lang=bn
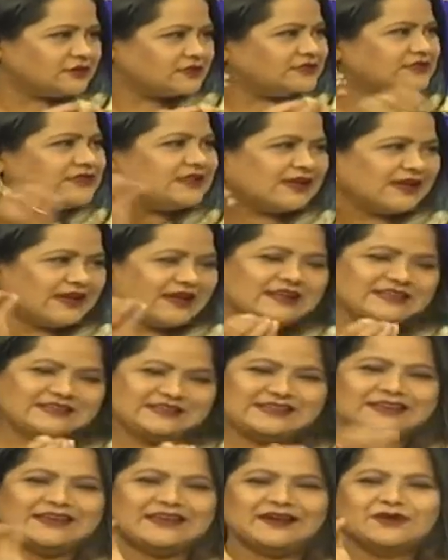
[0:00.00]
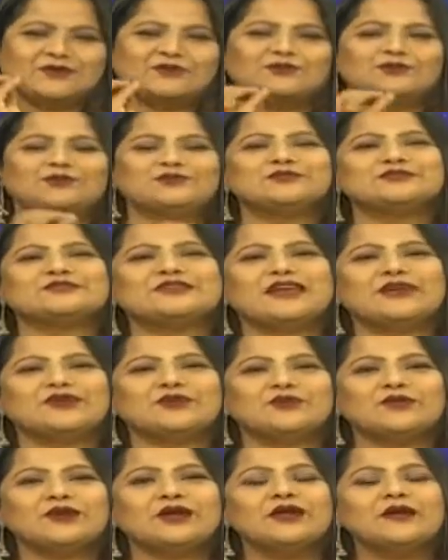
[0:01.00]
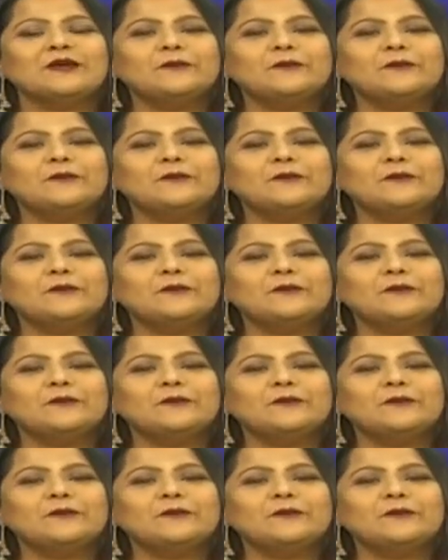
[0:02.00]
টিকে আছে এখনো যাই হোক